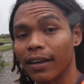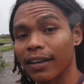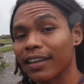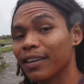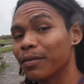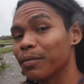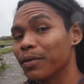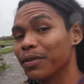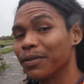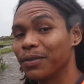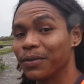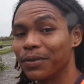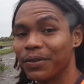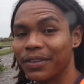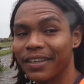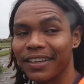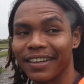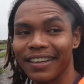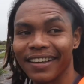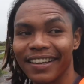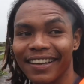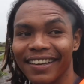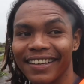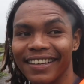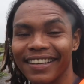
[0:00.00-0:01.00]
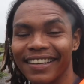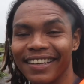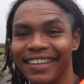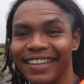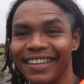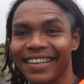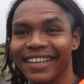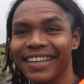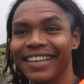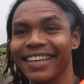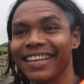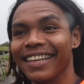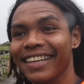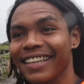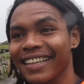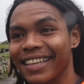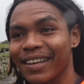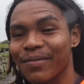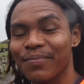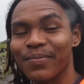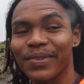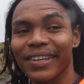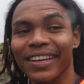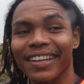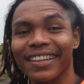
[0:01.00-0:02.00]
lagi bentuknya kayak gini
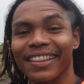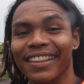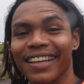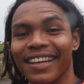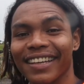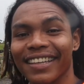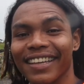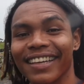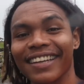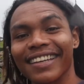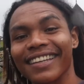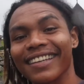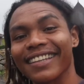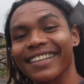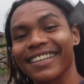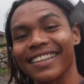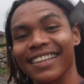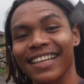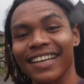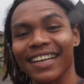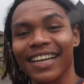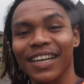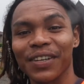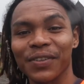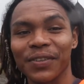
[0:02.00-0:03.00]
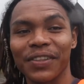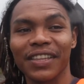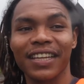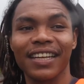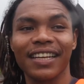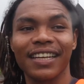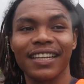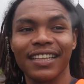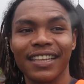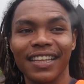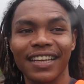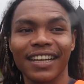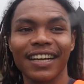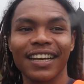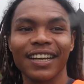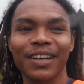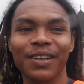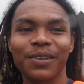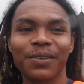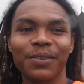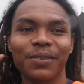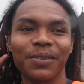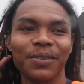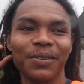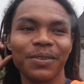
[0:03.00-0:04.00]
tapi letaknya di tengah hutan di tengah
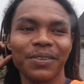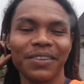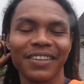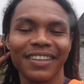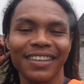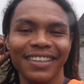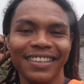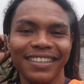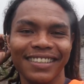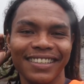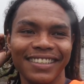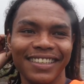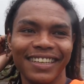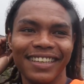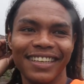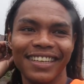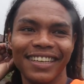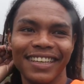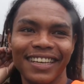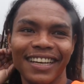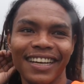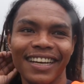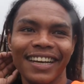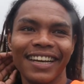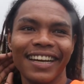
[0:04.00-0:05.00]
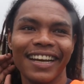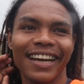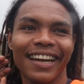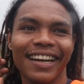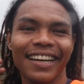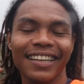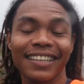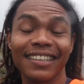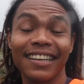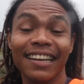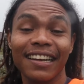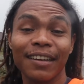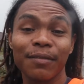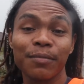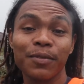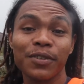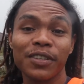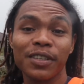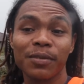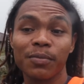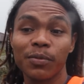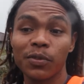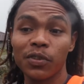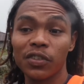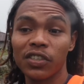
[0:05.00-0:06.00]
gunung jadi karena sekarang
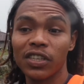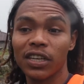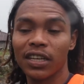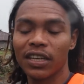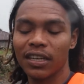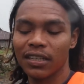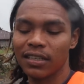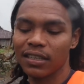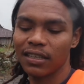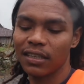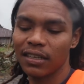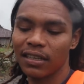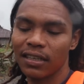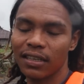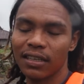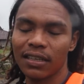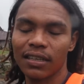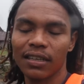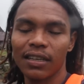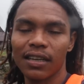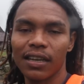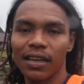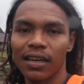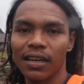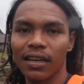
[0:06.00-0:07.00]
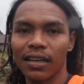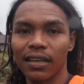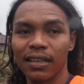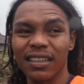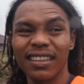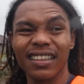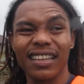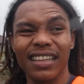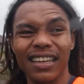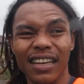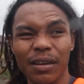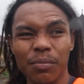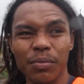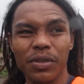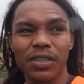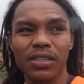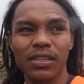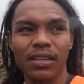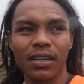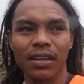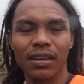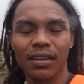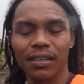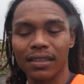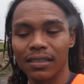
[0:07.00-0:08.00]
musim hujan ya jadi ya tidak
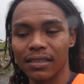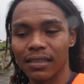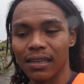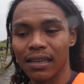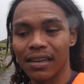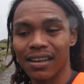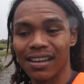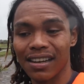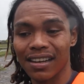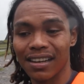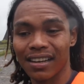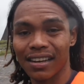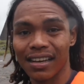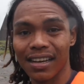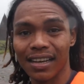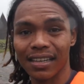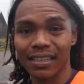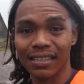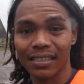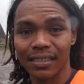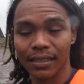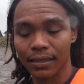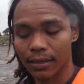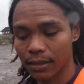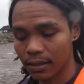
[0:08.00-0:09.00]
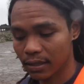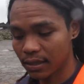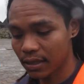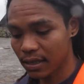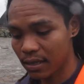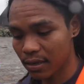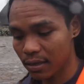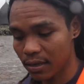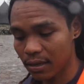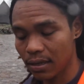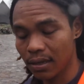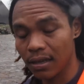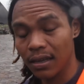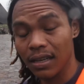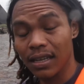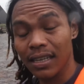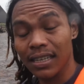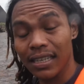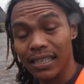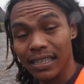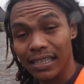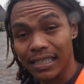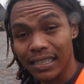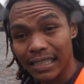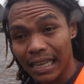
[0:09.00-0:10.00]
bisa ke sana karena aksesnya
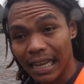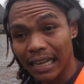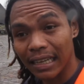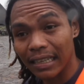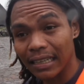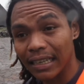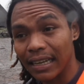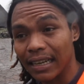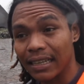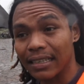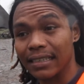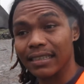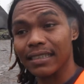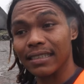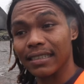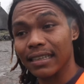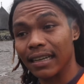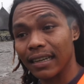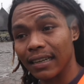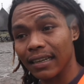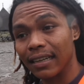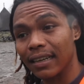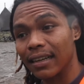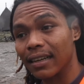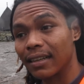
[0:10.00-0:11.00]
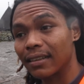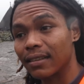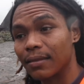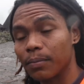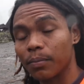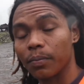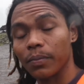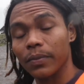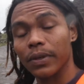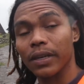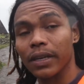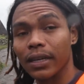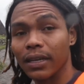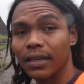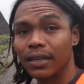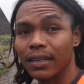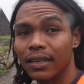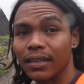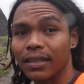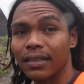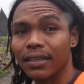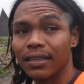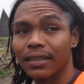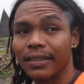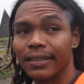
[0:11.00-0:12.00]
sangat sangat
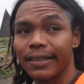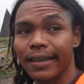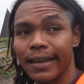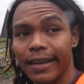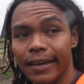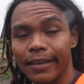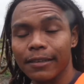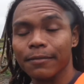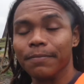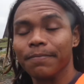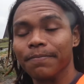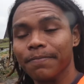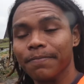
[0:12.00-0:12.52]
Eh, ya